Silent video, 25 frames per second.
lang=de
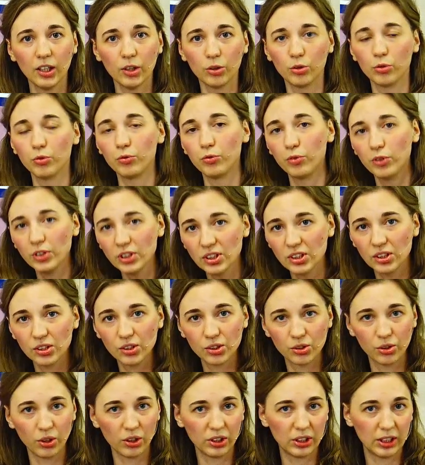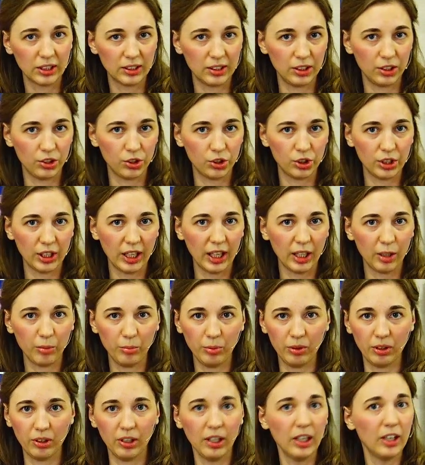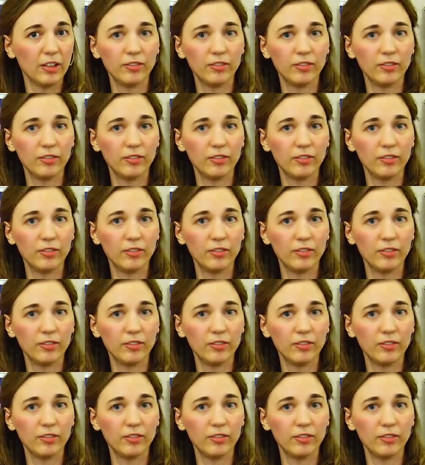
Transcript: du wusstest doch, dass ich streng bin,